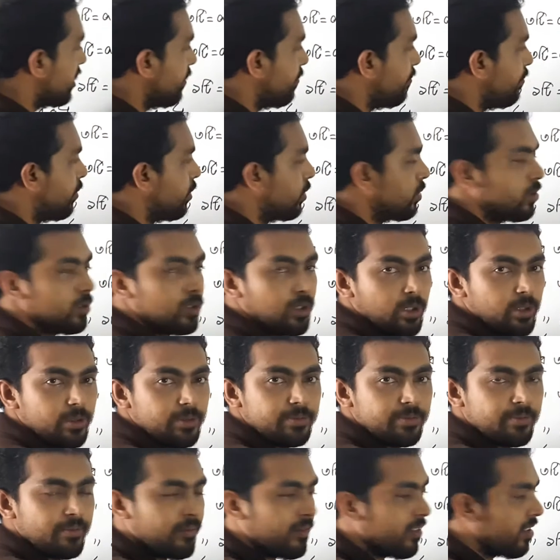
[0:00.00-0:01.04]
আছে পনেরো
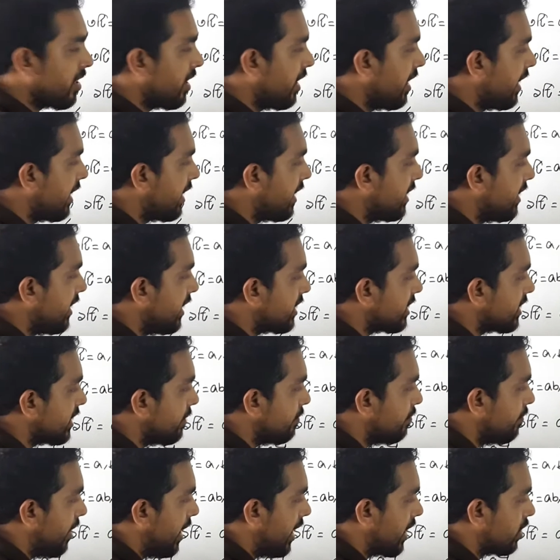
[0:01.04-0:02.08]
এখানে আছে
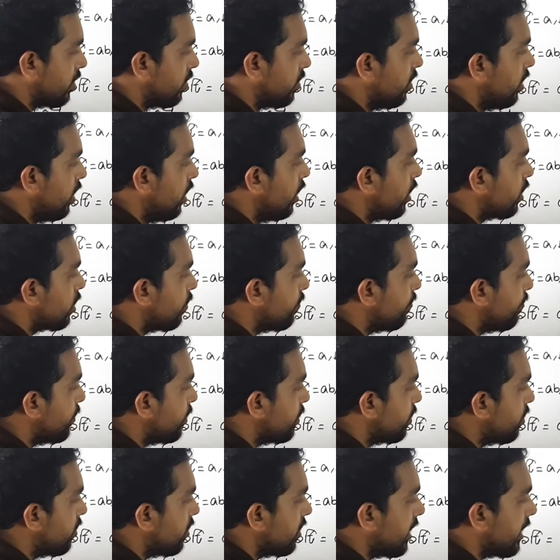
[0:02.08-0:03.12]
বারো তো
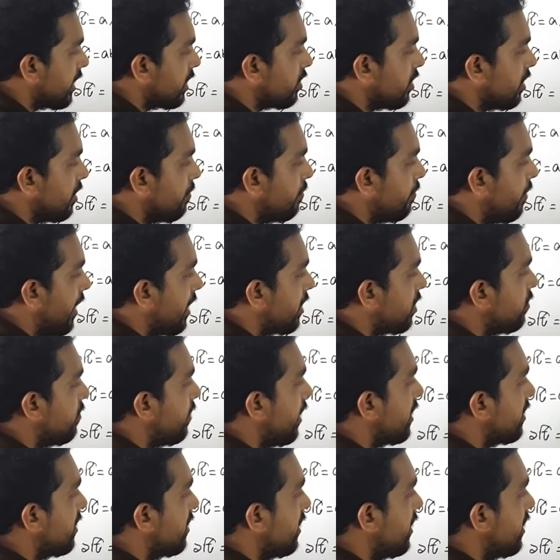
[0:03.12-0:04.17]
পনেরো থেকে যদি বারো
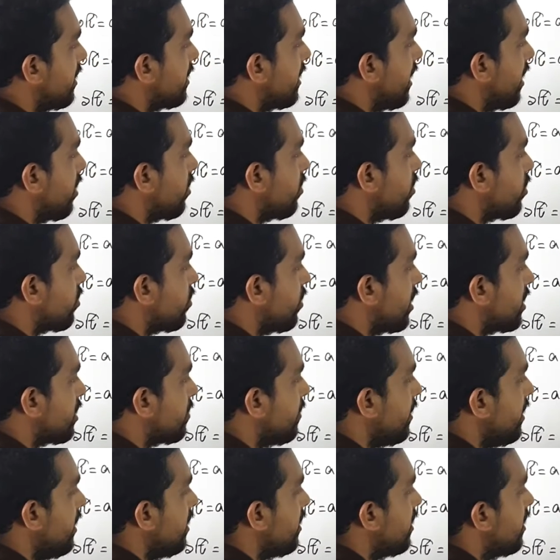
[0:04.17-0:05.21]
বাদ দিই তাহলে কত
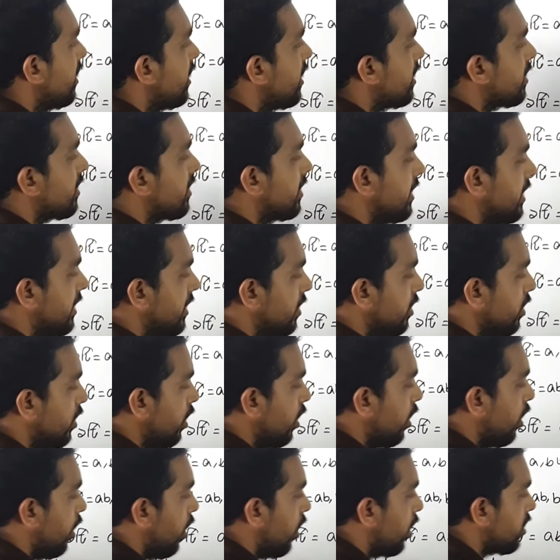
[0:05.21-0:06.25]
আসবে থ্রি
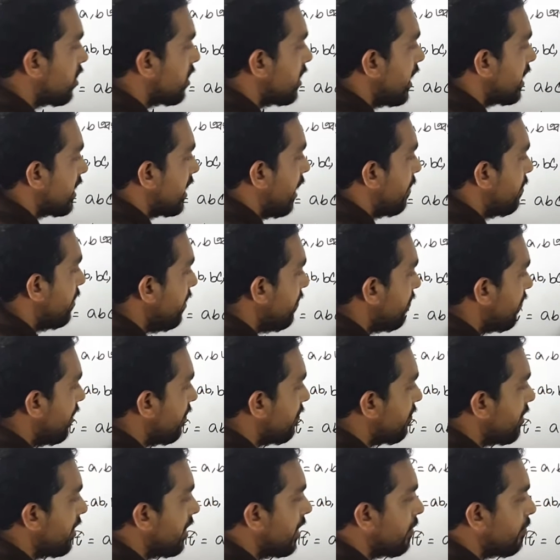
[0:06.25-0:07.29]
অর্থাৎ আমি
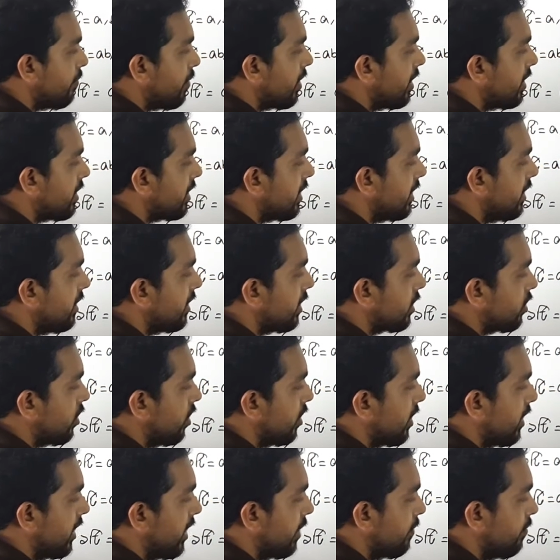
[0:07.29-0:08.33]
ফিফটিনের পরে তিনটে
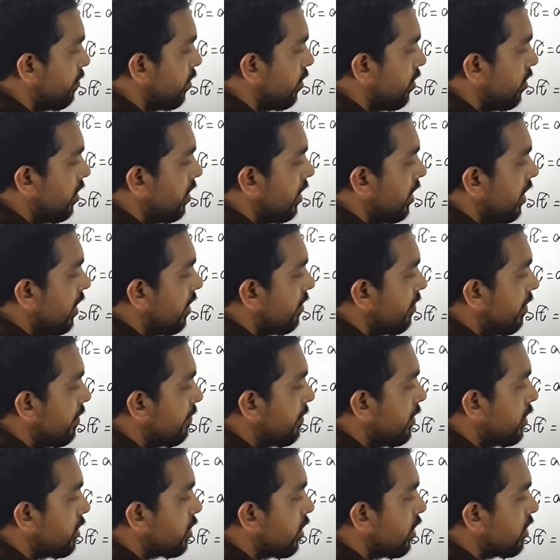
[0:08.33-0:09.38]
সংখ্যা লিখব
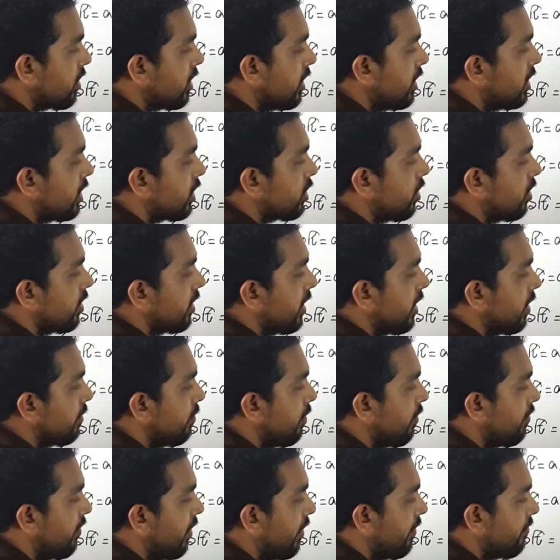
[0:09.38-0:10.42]
ফিফটিন সহ তিনটে সংখ্যা লিখব
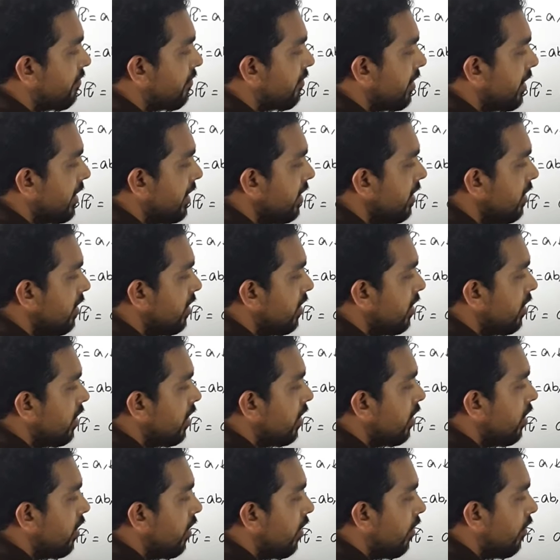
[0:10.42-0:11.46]
ফিফটিন
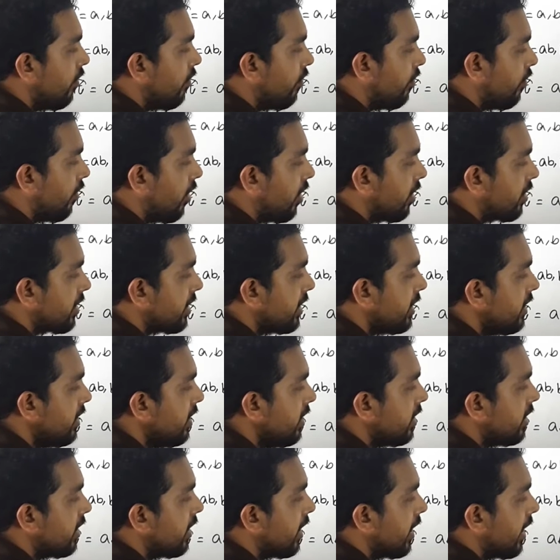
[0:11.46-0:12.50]
ফরটিন
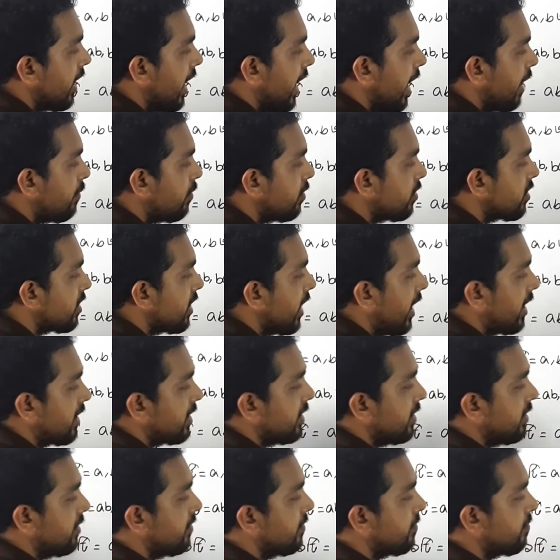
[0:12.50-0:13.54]
এবং
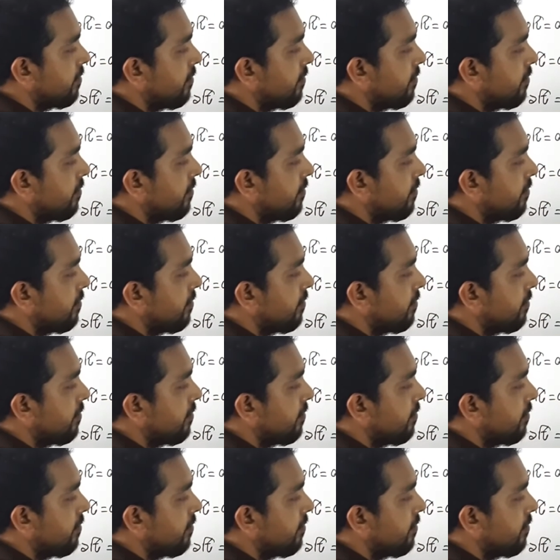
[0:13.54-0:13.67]
থার্টিন